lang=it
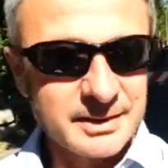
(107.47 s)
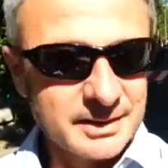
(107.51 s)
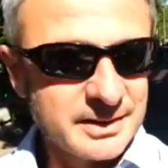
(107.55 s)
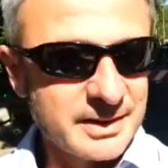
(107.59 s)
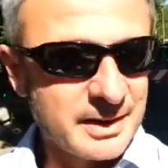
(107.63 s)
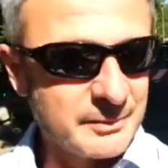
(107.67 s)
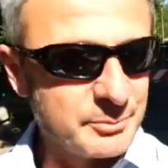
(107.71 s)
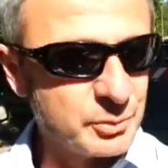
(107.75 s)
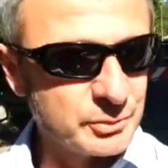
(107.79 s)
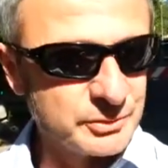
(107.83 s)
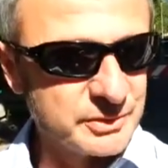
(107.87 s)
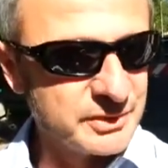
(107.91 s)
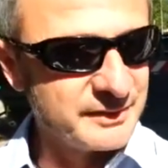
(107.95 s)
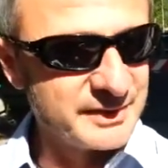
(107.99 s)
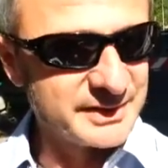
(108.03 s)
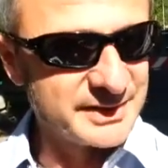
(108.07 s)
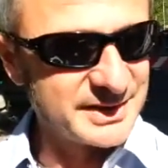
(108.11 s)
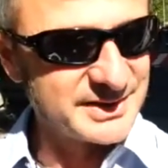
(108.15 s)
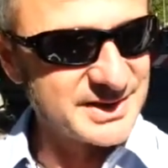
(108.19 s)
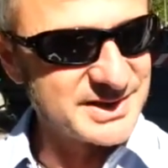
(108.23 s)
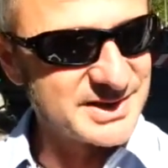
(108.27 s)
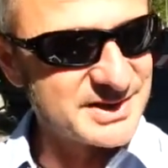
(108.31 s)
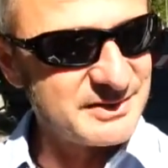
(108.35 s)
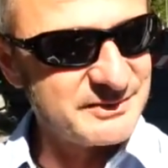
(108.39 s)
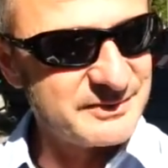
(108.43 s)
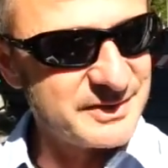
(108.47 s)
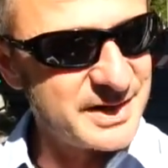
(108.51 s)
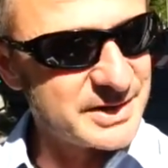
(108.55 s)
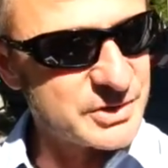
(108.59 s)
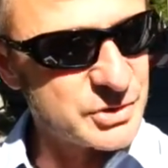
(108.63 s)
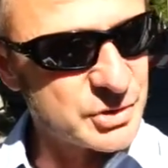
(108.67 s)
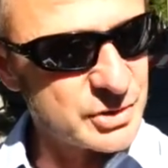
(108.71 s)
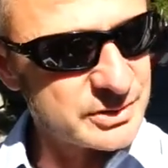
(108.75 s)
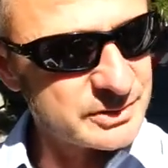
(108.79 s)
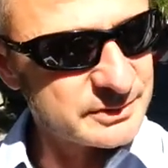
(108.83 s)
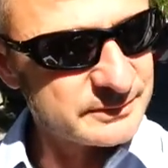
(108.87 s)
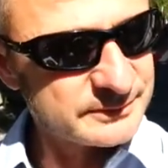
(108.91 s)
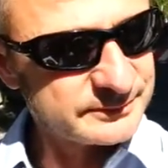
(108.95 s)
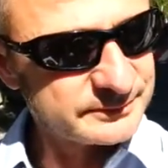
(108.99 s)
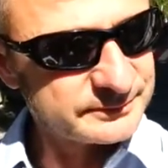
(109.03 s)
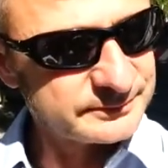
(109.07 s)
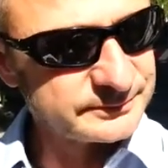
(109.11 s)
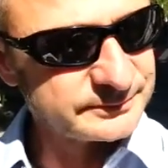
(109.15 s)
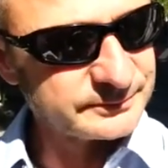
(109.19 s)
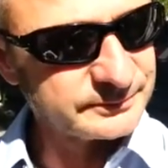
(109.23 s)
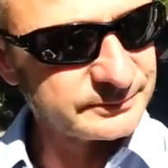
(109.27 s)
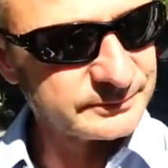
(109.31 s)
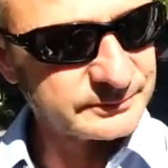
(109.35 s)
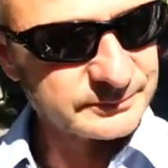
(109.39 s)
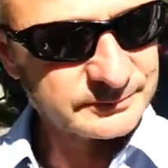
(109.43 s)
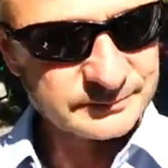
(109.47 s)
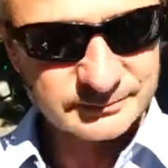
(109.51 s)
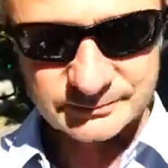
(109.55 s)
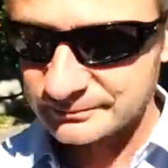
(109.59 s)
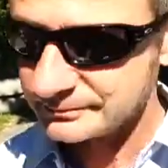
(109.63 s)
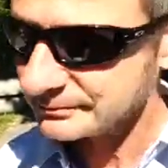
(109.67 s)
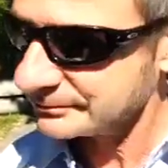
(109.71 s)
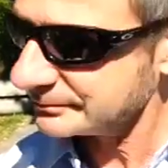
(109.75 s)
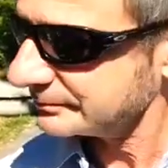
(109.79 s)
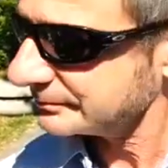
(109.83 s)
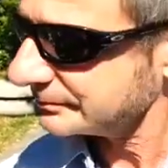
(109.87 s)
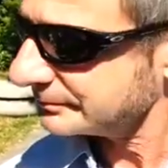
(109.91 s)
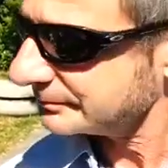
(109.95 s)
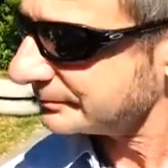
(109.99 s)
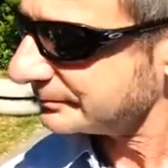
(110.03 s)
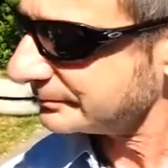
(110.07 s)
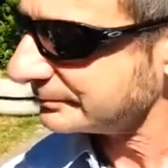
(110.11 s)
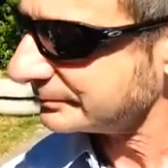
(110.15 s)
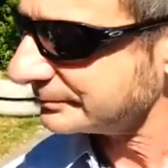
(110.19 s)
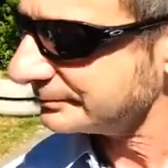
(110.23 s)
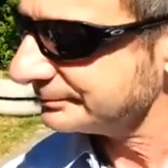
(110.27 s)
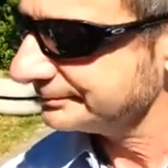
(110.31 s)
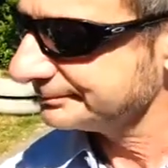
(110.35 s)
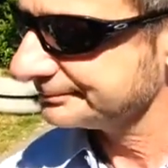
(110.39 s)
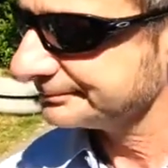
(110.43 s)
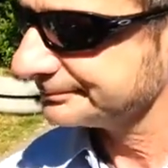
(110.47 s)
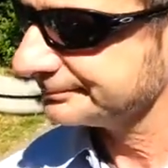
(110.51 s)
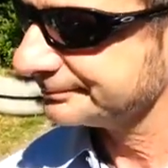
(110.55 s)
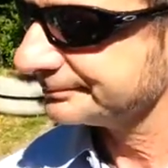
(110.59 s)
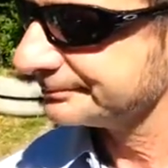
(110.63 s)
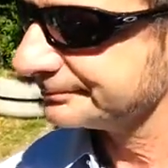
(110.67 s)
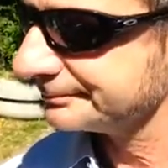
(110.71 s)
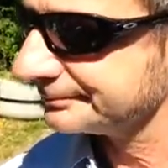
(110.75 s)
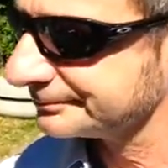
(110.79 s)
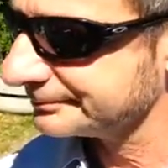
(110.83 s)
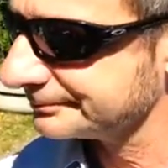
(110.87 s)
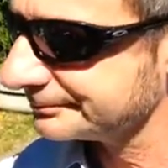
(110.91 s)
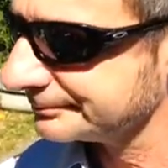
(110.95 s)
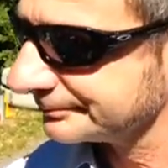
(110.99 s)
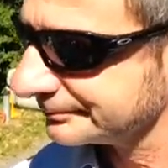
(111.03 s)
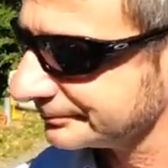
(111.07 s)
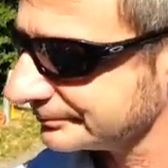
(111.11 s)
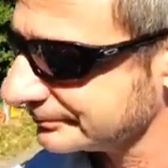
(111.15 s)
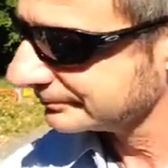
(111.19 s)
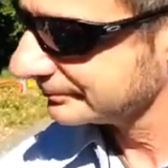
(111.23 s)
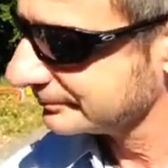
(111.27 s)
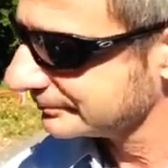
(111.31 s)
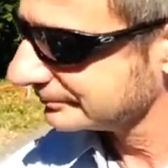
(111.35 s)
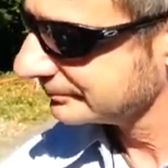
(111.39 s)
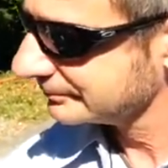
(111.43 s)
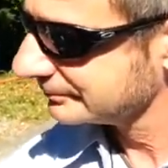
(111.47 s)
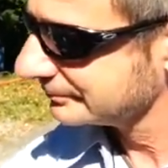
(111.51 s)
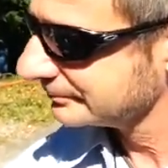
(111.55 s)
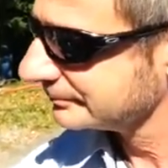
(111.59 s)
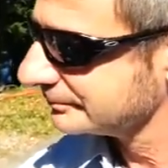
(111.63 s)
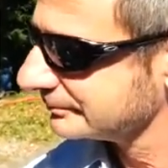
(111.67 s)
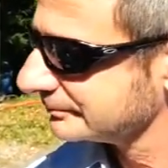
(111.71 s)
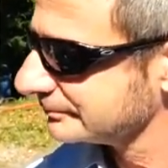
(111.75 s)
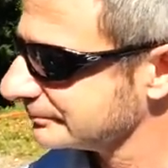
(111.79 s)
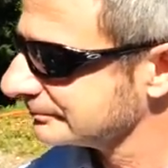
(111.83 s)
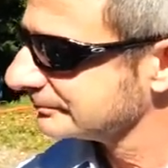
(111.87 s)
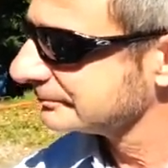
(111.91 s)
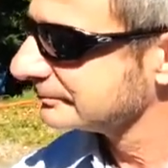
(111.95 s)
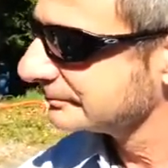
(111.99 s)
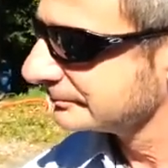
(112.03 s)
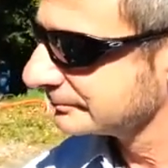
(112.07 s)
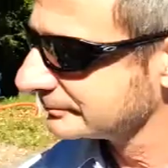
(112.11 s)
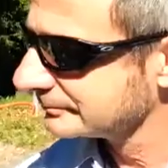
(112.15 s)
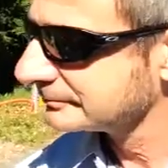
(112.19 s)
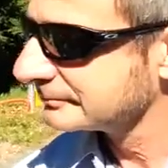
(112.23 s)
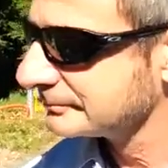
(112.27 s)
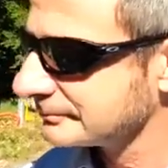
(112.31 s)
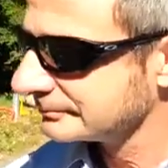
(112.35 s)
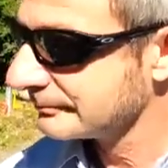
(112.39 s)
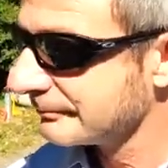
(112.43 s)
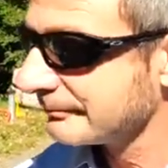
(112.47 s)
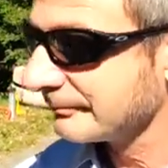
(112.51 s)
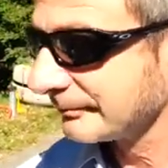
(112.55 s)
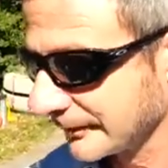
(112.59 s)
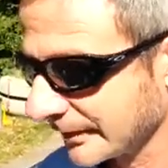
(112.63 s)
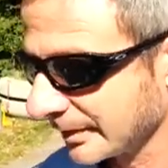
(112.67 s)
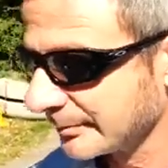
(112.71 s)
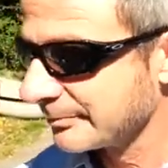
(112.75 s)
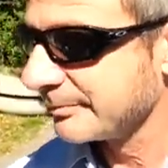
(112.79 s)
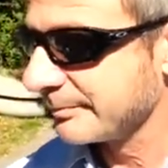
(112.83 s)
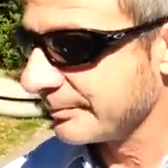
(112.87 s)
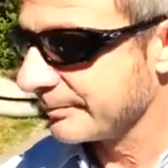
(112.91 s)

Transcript: che è appunto è diventata selvaggia questo fatto che avete rimandato alle due l'inaugurazione